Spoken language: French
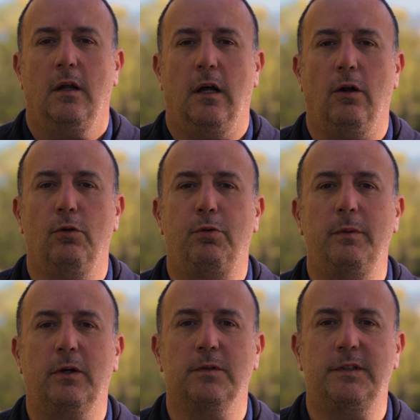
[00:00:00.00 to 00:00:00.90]
Alors le
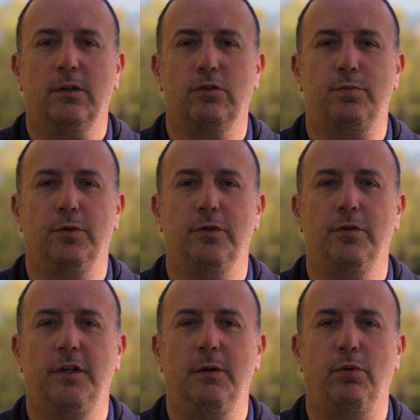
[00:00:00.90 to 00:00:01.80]
premier conseil que je peux te
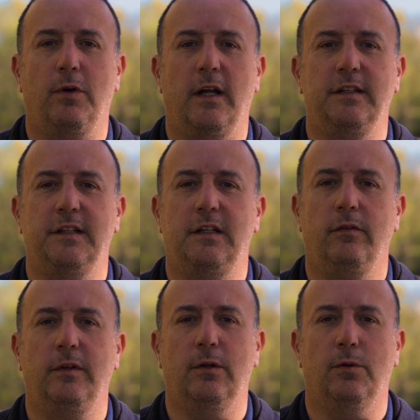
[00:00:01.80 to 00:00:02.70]
donner pour réaliser
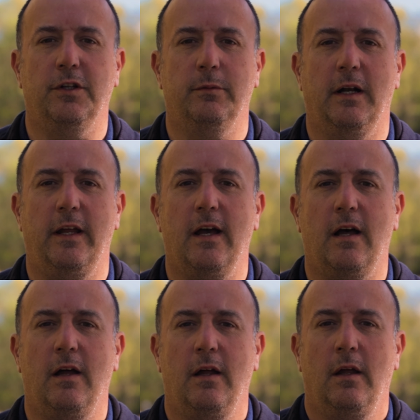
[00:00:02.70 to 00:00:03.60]
des vidéos
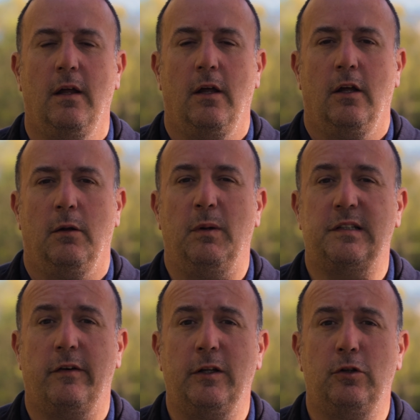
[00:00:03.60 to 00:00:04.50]
animalières, et eh bien, ça va être